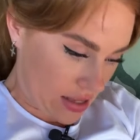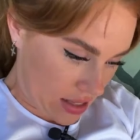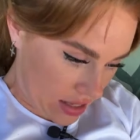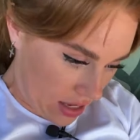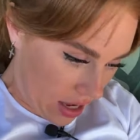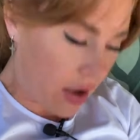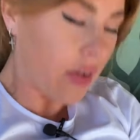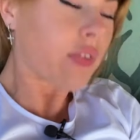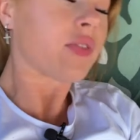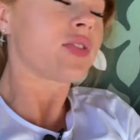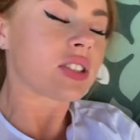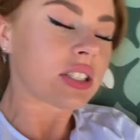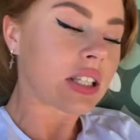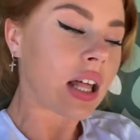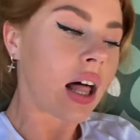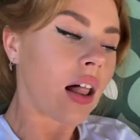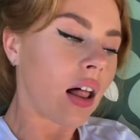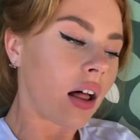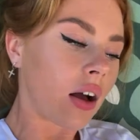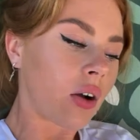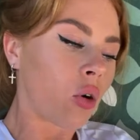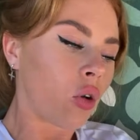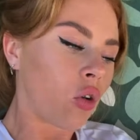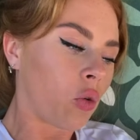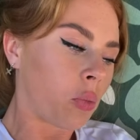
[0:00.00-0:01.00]
и она
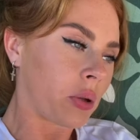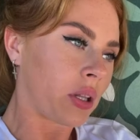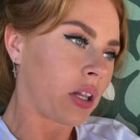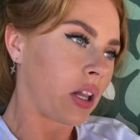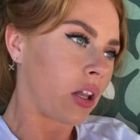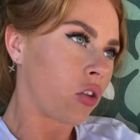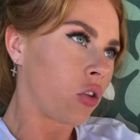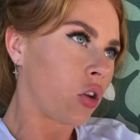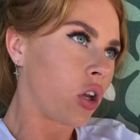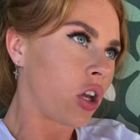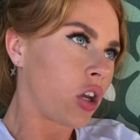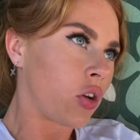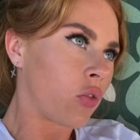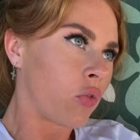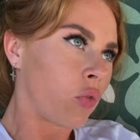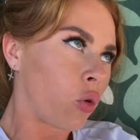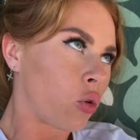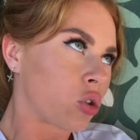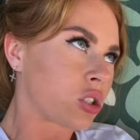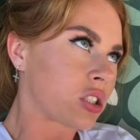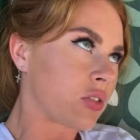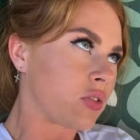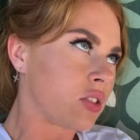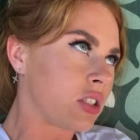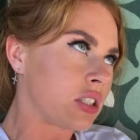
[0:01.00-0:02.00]
встала, голову пригнула, но я
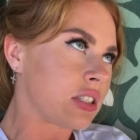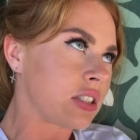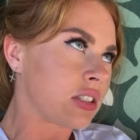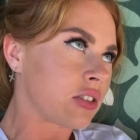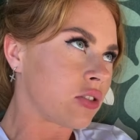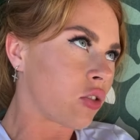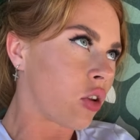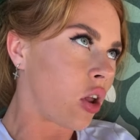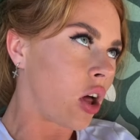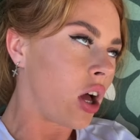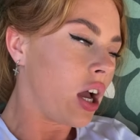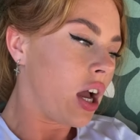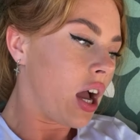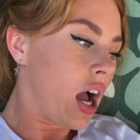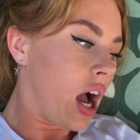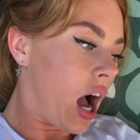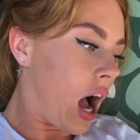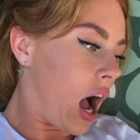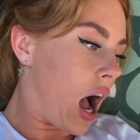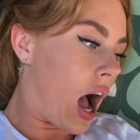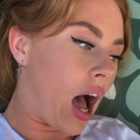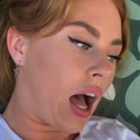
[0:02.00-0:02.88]
ей волосы вниз тянула.